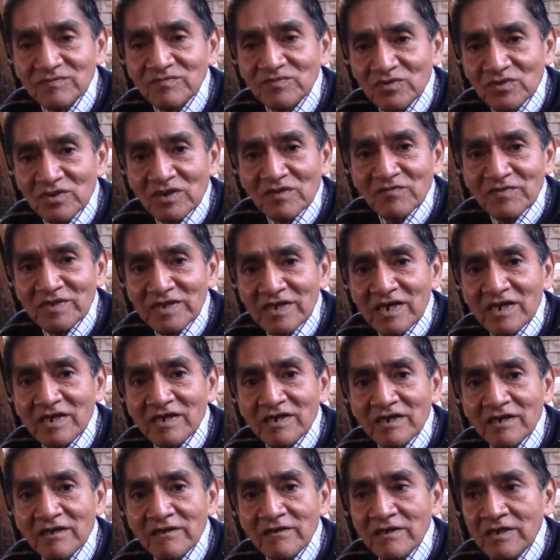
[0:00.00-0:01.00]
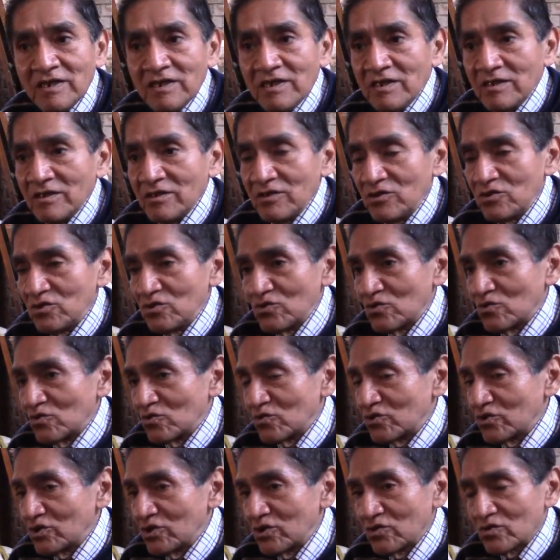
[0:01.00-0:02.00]
por la mañana. Yo
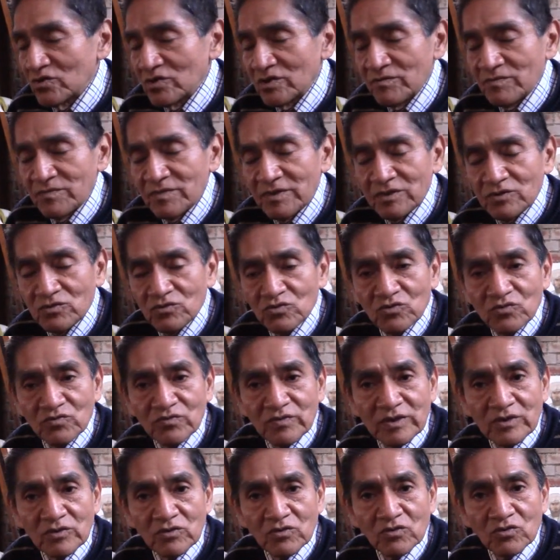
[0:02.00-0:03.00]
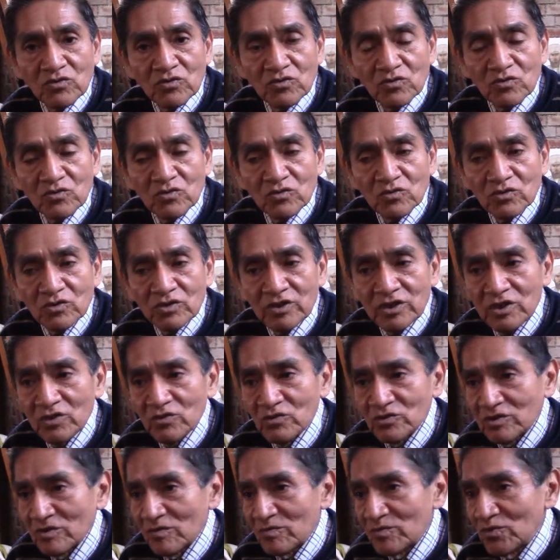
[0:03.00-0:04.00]
no quiero que perturben, no, no
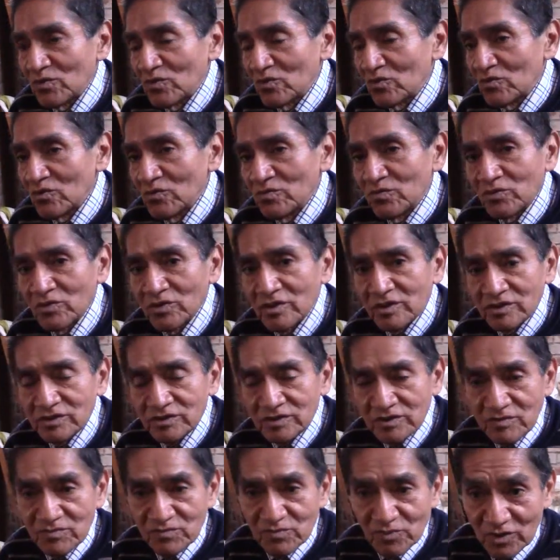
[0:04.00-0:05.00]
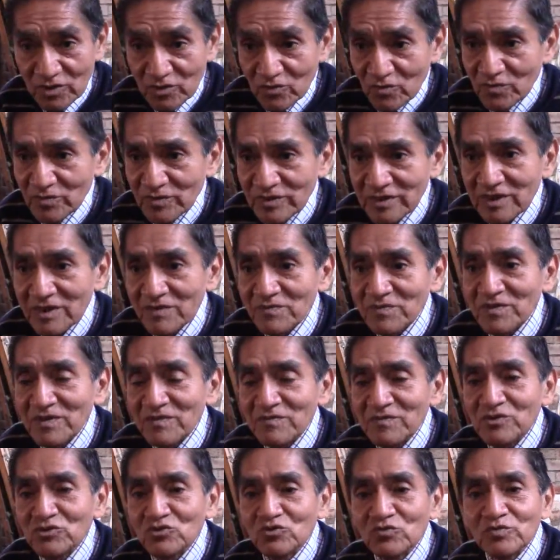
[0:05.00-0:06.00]
quiero tampoco, porque sí puedo pedirles
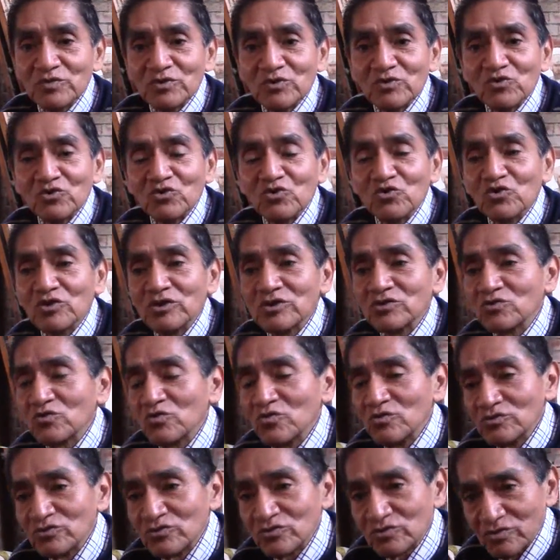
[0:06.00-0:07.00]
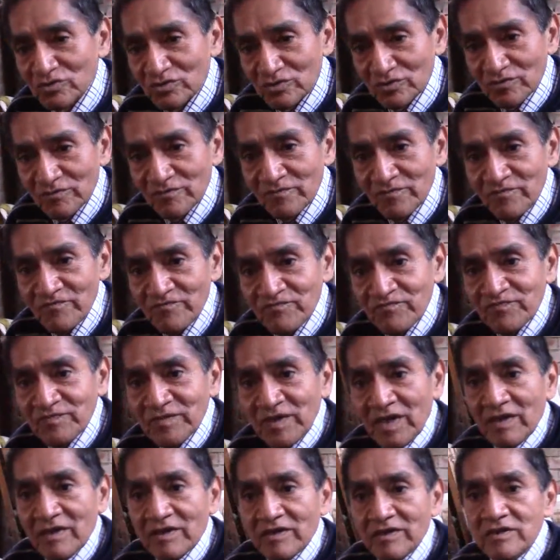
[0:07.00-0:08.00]
permiso, pero no es justo, ¿no?
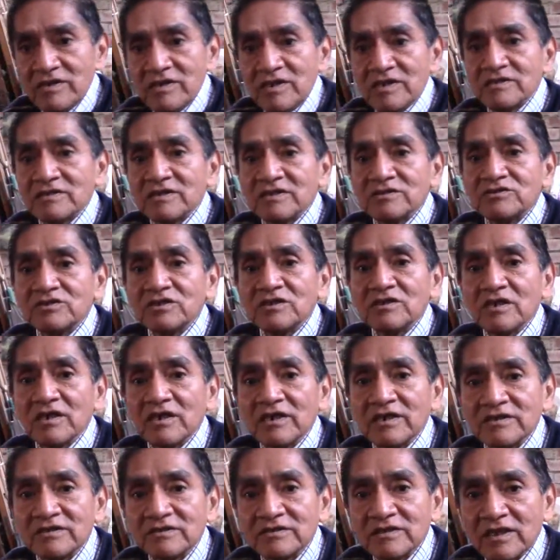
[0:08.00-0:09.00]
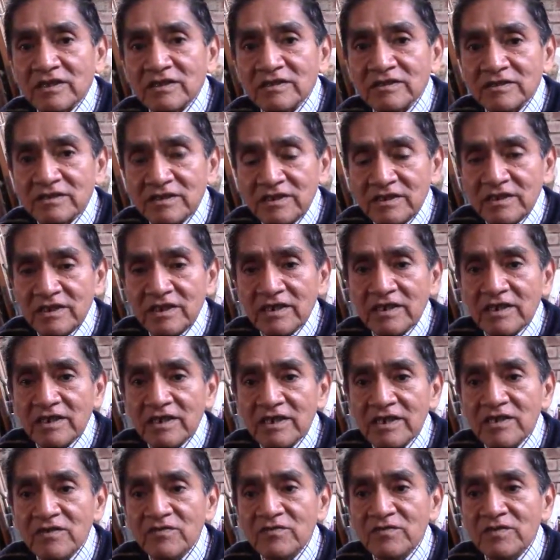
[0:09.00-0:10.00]
Y estas chicas que están, tienen
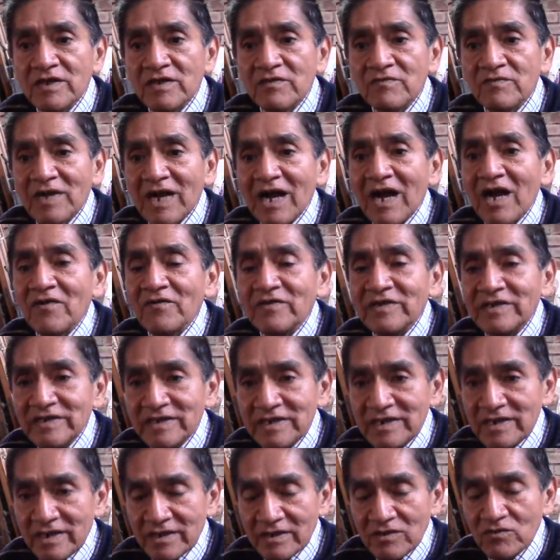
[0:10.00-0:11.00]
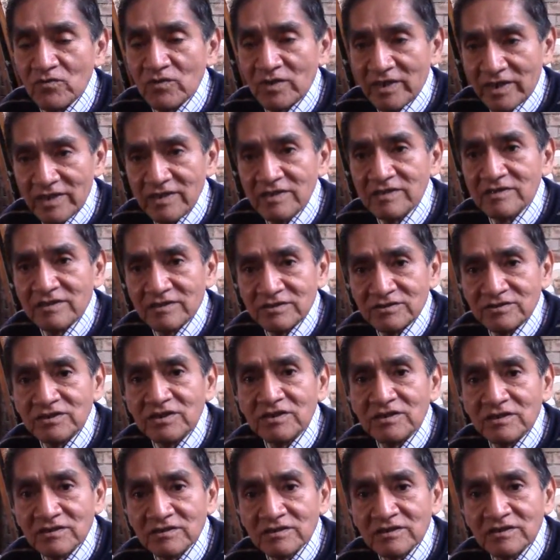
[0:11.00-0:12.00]
libre, van a venir, hay 40
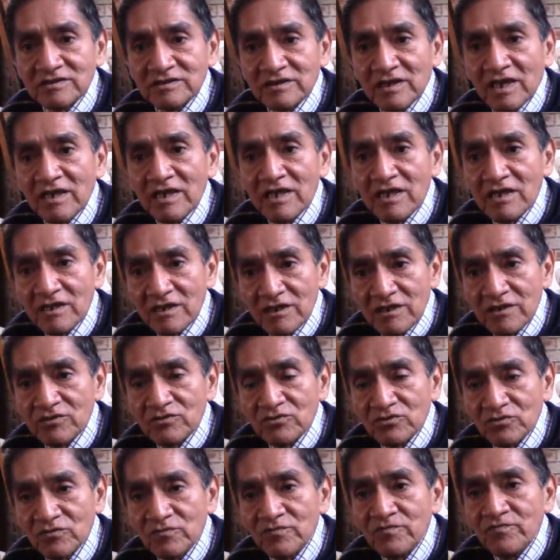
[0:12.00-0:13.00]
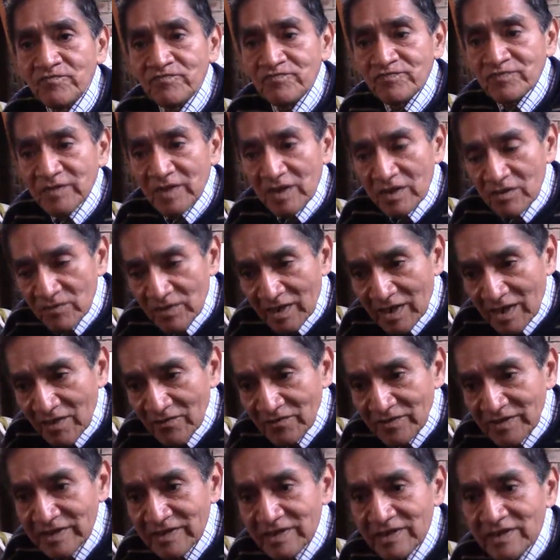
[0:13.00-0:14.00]
chicas que se han inscrito y van a
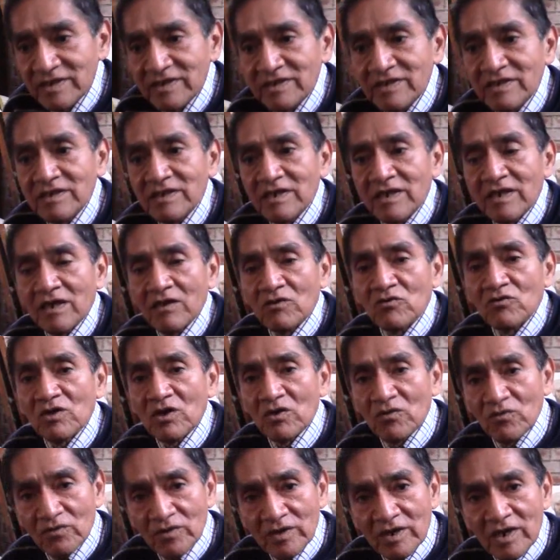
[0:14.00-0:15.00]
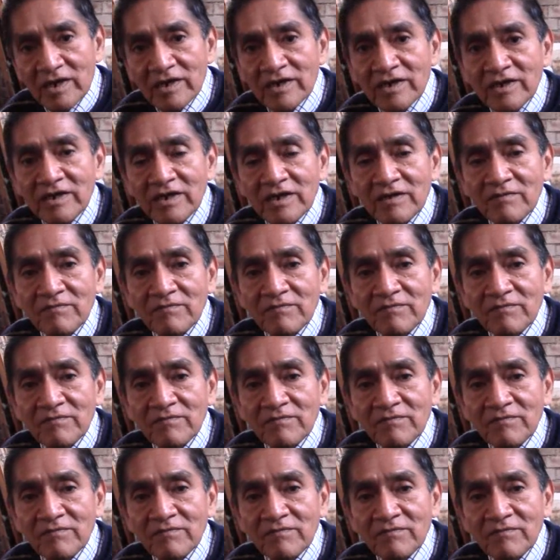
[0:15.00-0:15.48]
venir a colaborar en el,